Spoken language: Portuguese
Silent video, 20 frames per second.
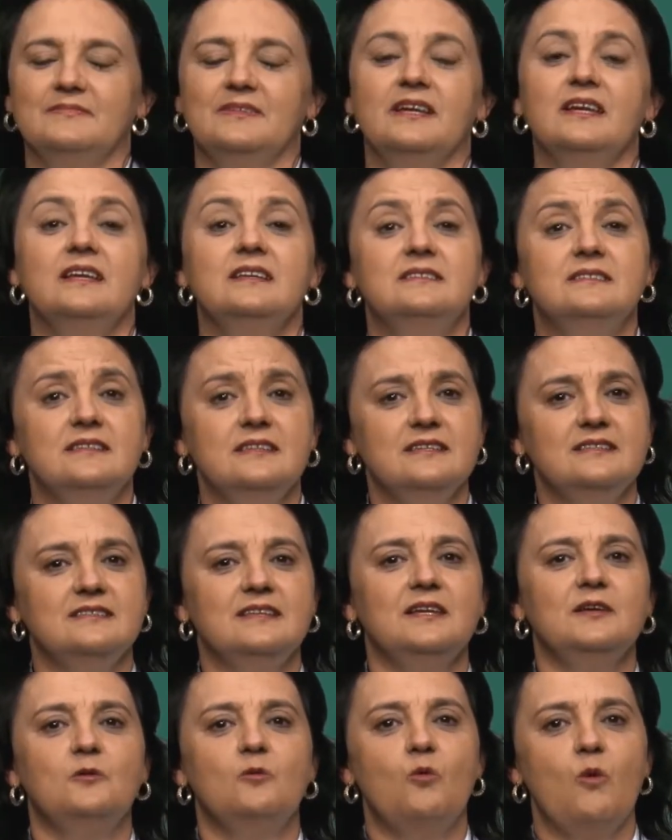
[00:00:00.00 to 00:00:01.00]

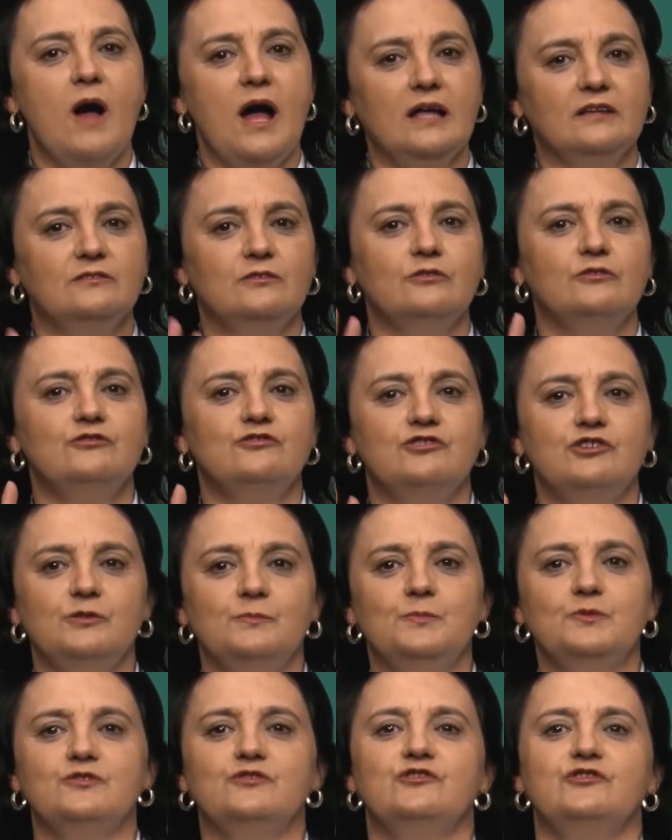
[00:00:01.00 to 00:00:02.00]
Existem quatro
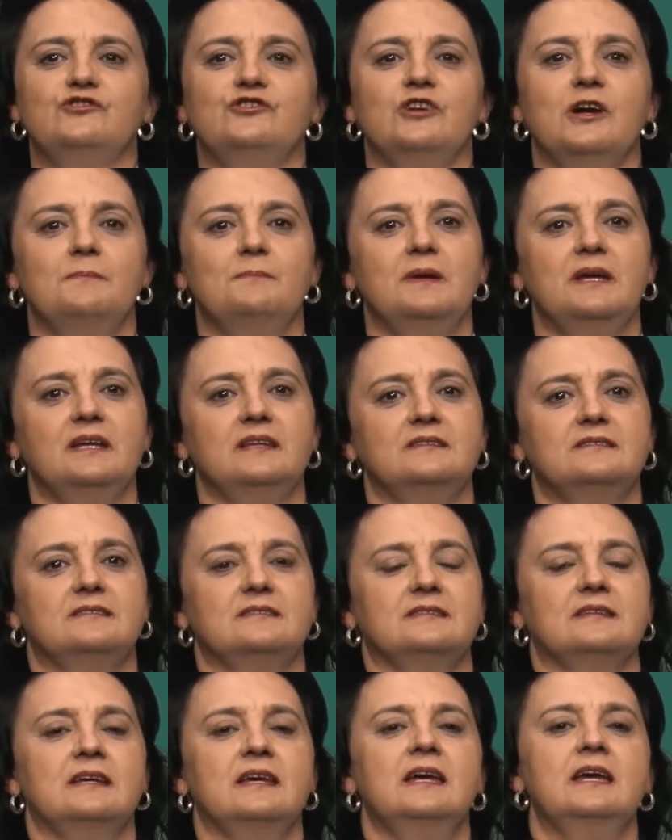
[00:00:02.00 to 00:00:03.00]
tipos de
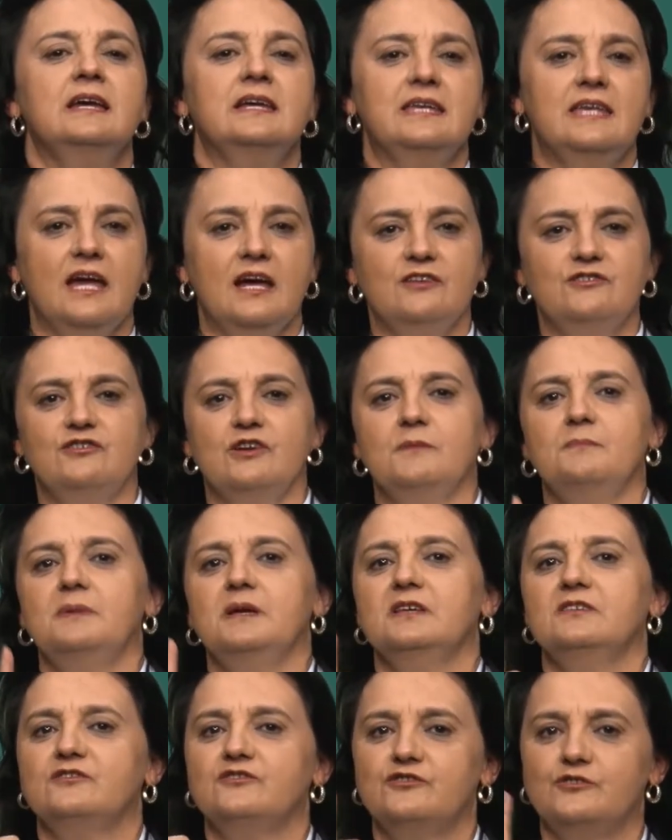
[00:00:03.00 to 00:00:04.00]
diabetes, que é a
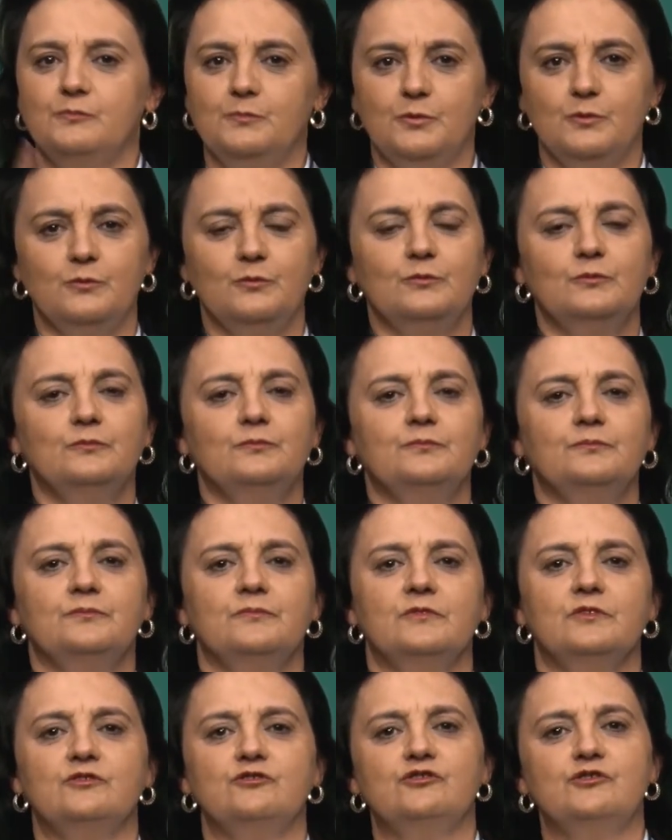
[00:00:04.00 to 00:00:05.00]
diabetes tipo 1,
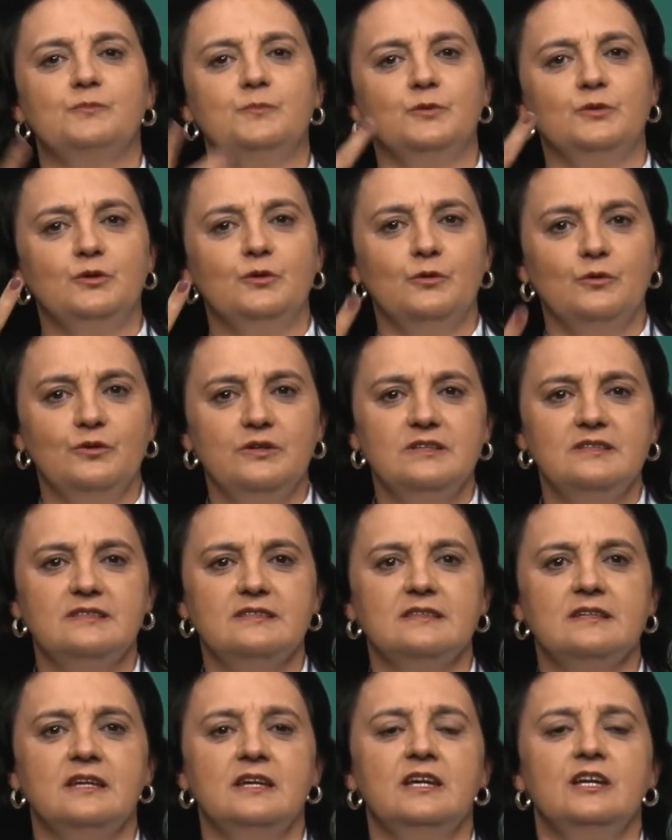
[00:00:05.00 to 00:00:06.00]
tipo
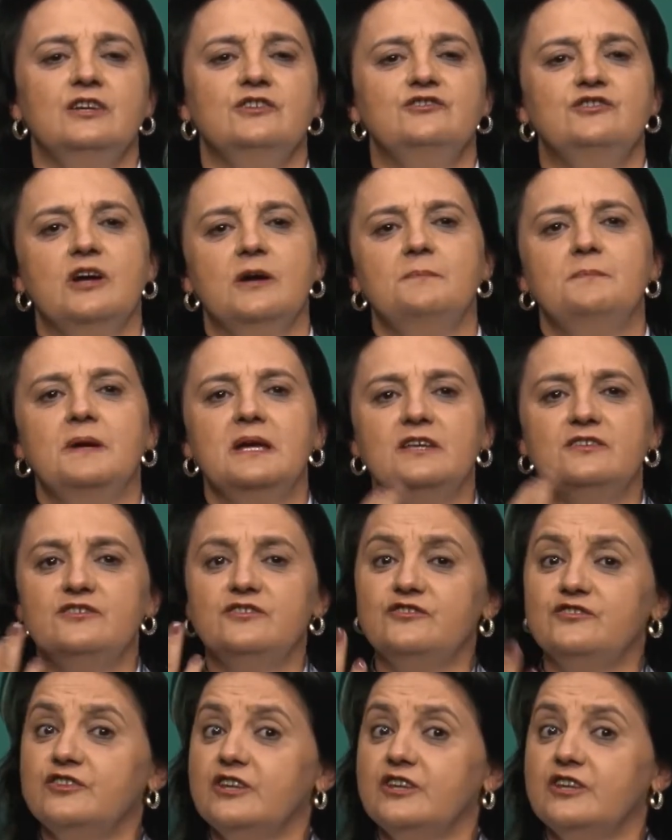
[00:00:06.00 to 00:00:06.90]
2, diabetes